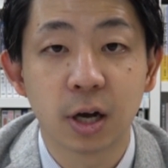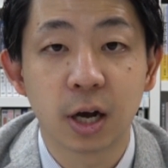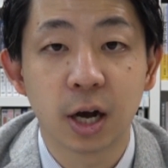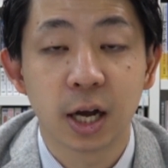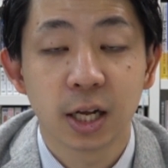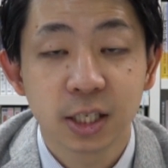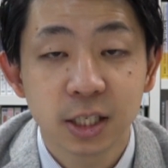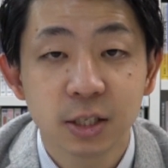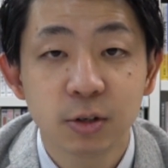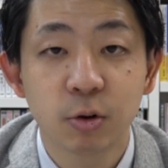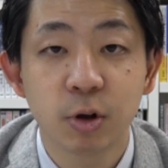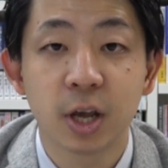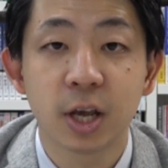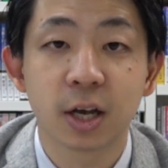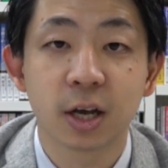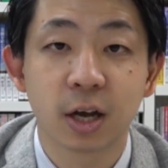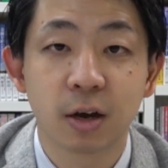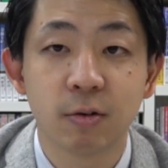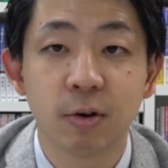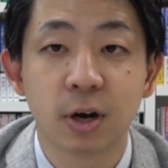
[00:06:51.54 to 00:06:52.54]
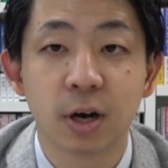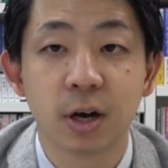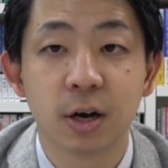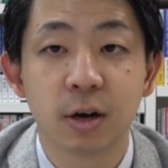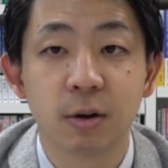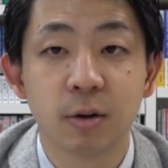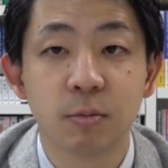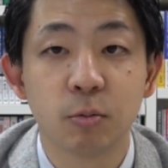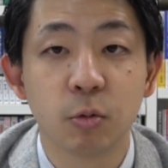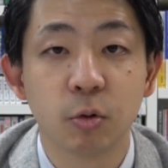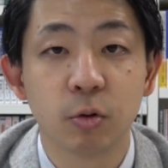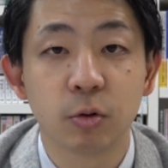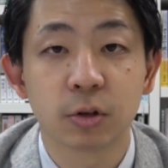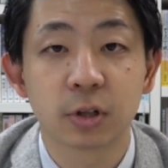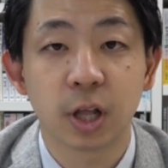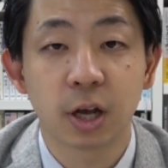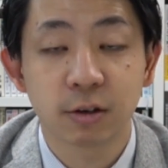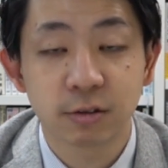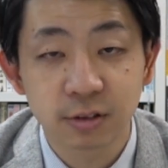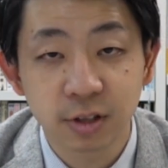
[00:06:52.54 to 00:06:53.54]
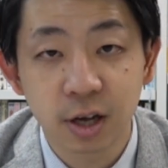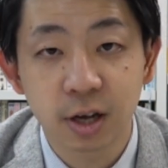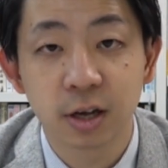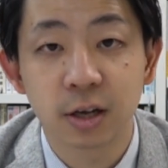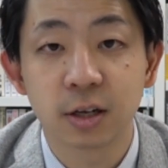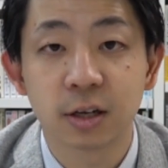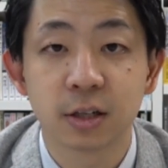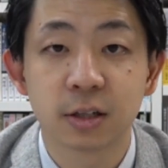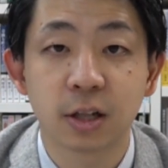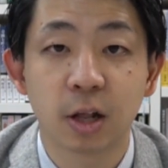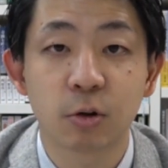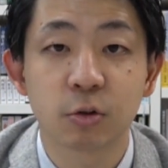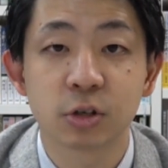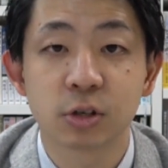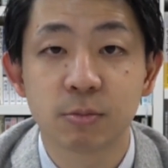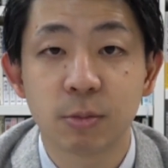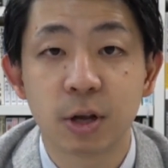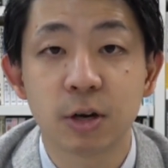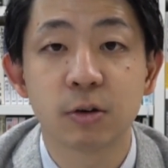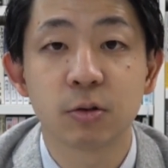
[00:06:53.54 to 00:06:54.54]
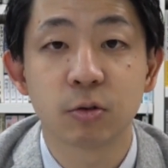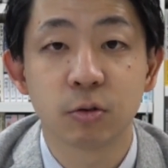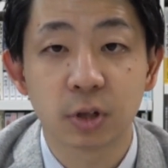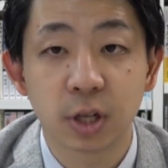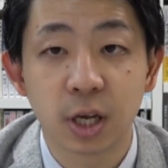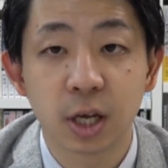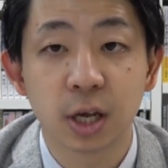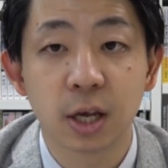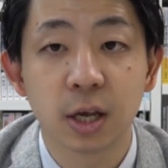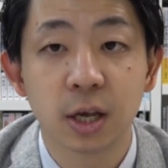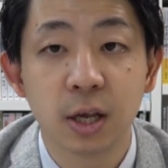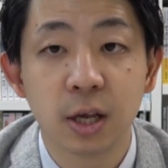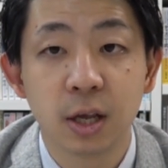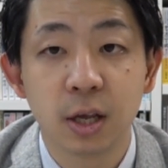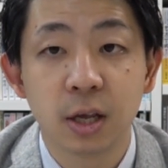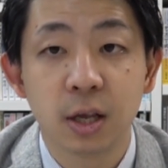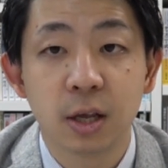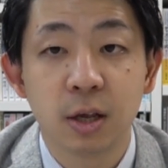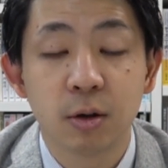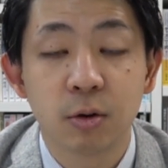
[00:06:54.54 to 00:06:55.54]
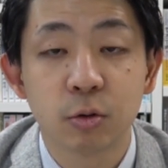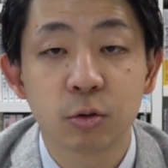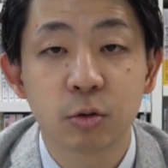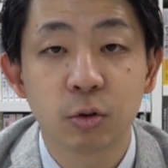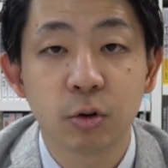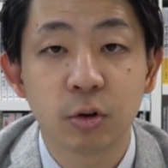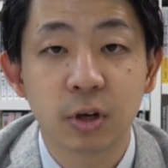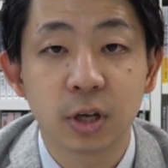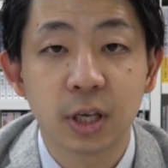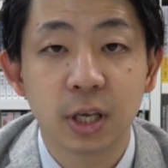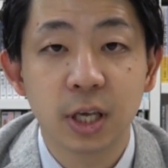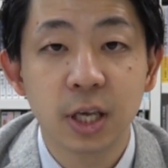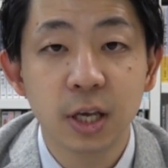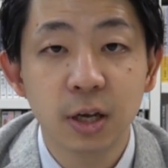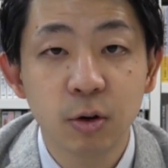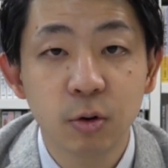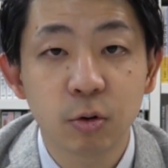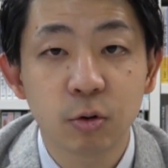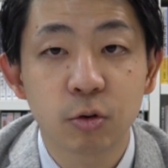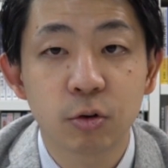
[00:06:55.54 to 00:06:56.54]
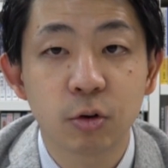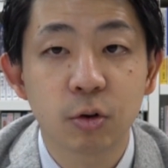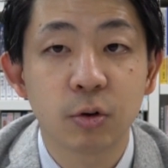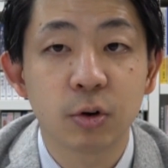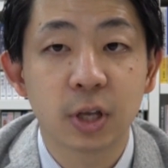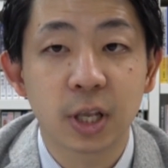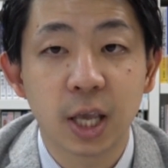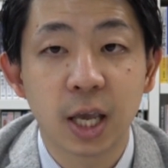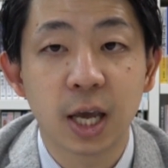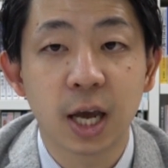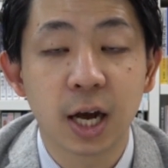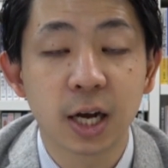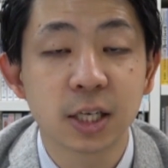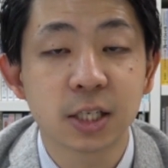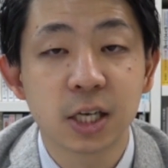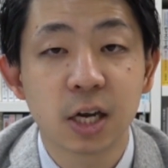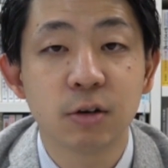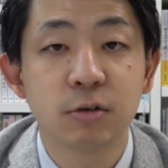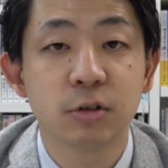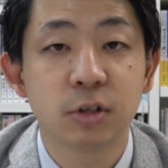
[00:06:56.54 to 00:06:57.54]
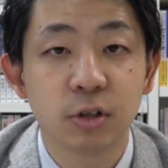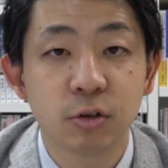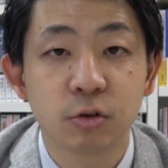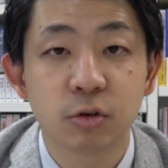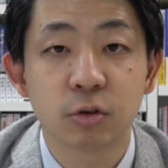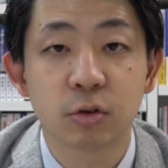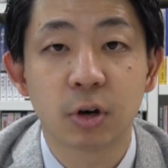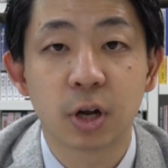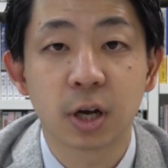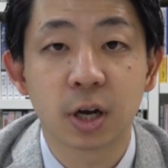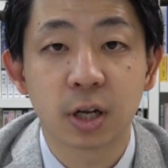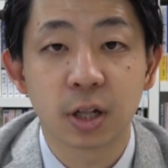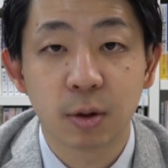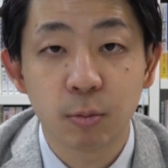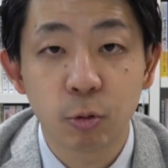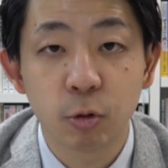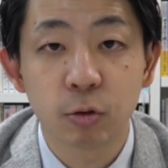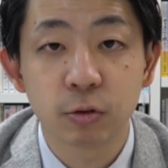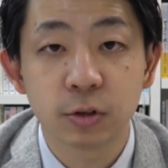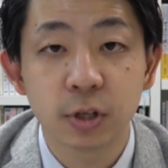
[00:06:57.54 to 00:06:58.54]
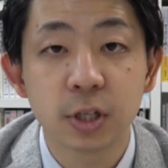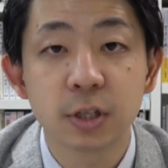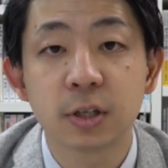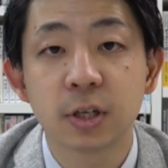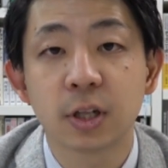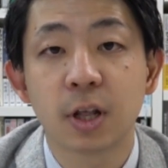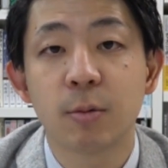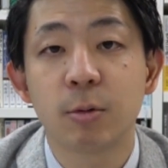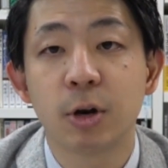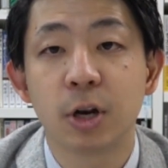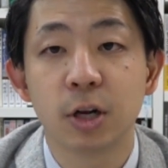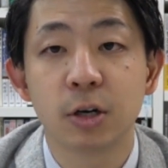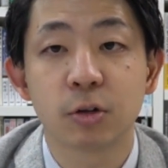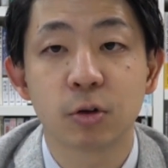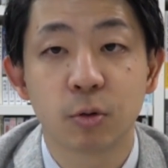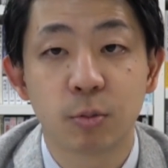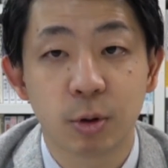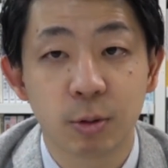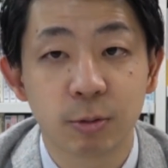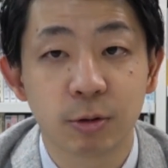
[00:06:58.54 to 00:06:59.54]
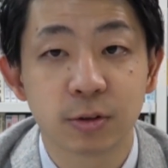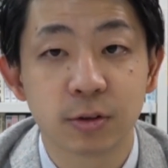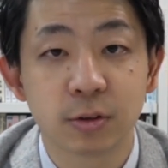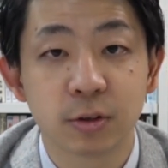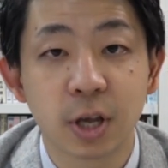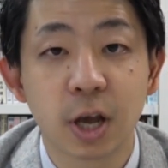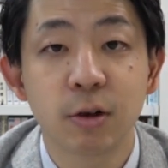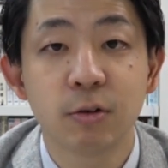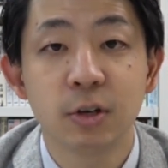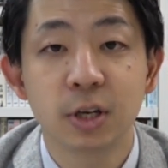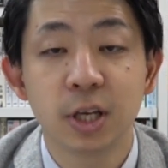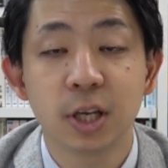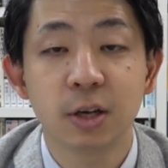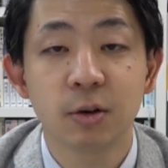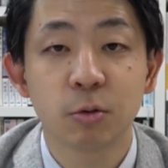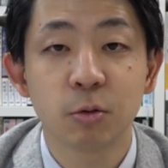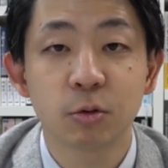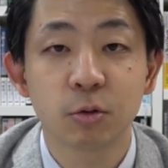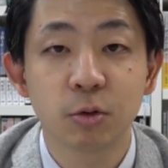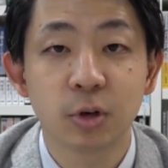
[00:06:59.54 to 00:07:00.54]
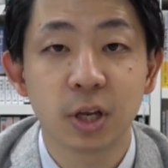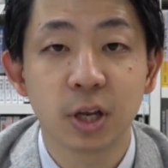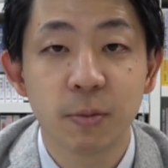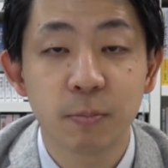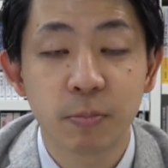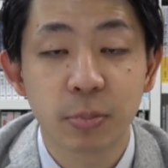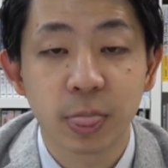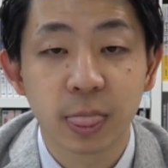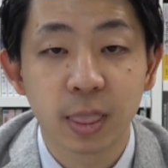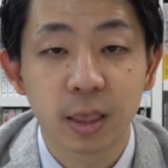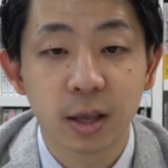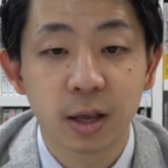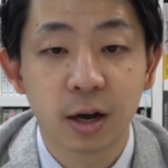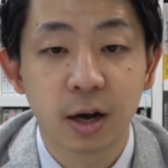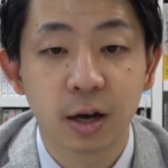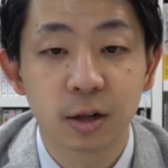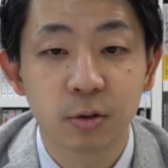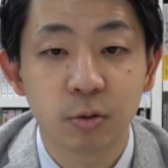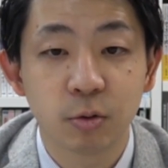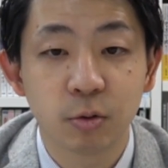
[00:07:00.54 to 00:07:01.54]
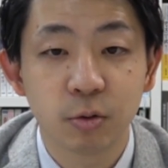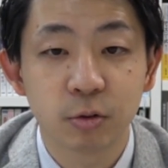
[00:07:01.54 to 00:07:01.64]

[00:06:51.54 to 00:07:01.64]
味の変化はもうたくさん楽しめるので本当1個の料理で飽きちゃうっていう人なんかでも全然食べれると思います逆に本当にあの